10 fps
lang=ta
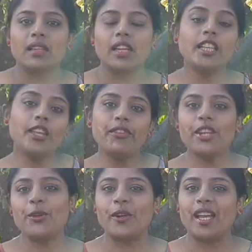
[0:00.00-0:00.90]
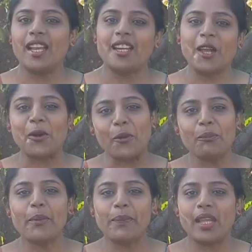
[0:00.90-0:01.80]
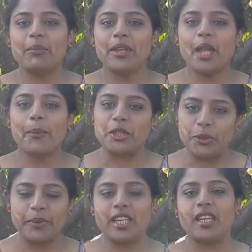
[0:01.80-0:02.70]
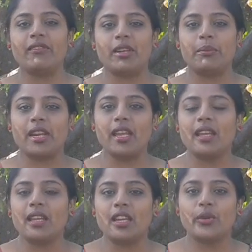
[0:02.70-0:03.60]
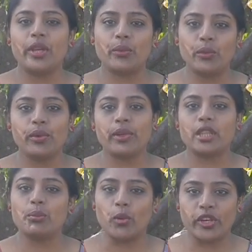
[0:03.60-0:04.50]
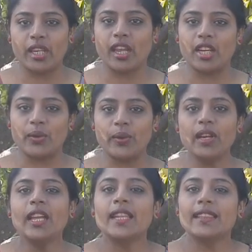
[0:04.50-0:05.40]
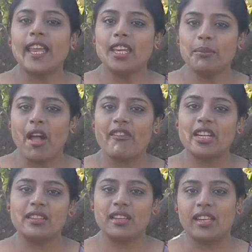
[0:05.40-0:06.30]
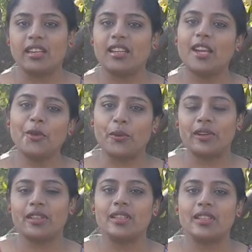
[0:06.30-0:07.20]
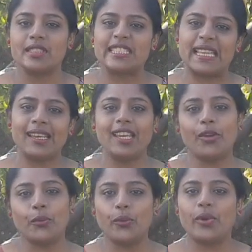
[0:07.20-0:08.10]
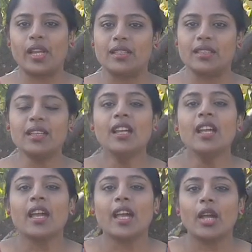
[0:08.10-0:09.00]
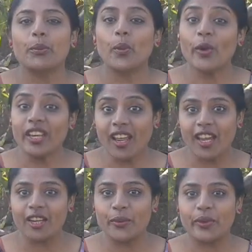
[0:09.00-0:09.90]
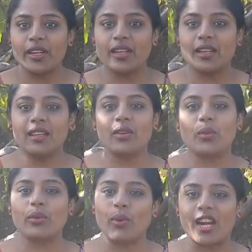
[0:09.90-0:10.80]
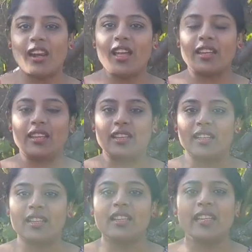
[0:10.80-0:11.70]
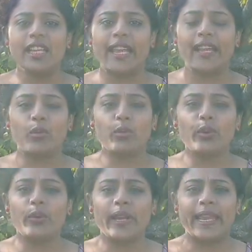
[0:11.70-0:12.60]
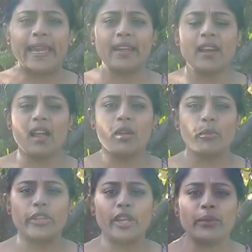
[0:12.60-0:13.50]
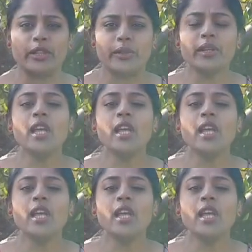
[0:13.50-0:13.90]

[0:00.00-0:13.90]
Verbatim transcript: இந்த வீடியோவில் நான் ரொம்ப பெருமையாக பதிவு பண்ணிக்க விரும்புகிறேன் என்னுடைய ஊர் வந்து போடிநாயக்கனூர் தேனி மாவட்டத்தில் இருக்கிற ஒரு சிறிய ஊர் அது போடிநாயக்கனூருக்குன்னு ஒரு வரலாறு இருக்குது நீங்கள் எங்கள் ஊருக்குள்ளே என்ட்ராகும் போதே வந்து